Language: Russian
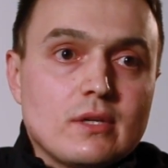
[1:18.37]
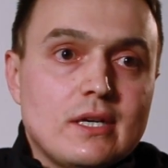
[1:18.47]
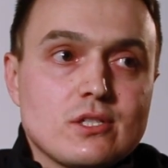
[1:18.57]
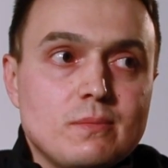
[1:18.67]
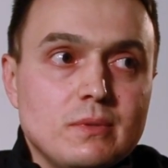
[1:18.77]

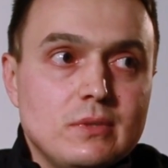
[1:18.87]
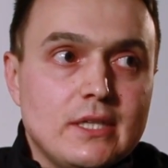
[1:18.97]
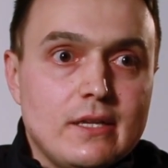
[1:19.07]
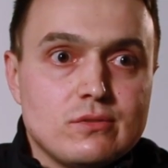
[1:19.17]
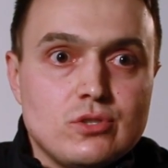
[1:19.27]
раз и
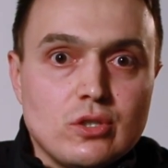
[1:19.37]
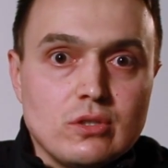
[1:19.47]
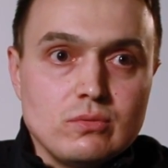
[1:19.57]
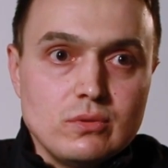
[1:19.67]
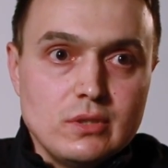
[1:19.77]
поменялись в
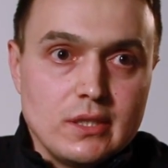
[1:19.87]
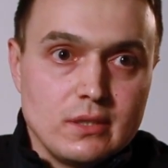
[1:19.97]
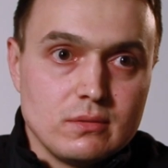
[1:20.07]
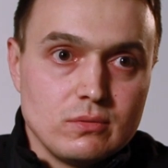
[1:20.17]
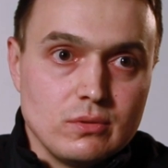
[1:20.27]
течение двух дней.
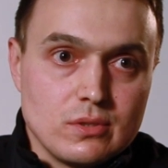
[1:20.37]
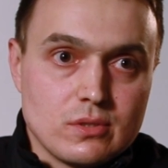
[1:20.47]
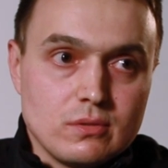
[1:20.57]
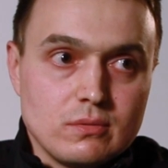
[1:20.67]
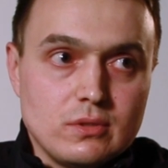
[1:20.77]
То
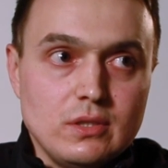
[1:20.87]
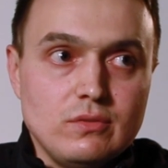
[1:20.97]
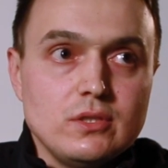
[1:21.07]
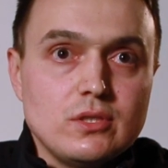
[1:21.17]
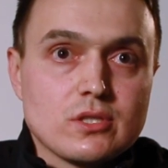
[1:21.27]
есть
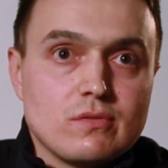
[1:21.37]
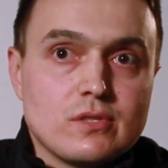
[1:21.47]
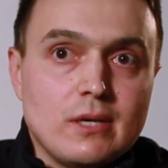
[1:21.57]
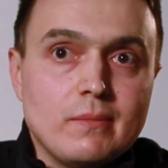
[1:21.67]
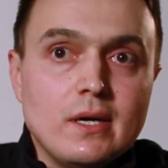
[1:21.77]
ты видишь
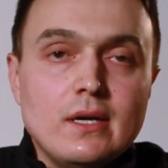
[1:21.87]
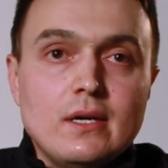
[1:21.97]
совсем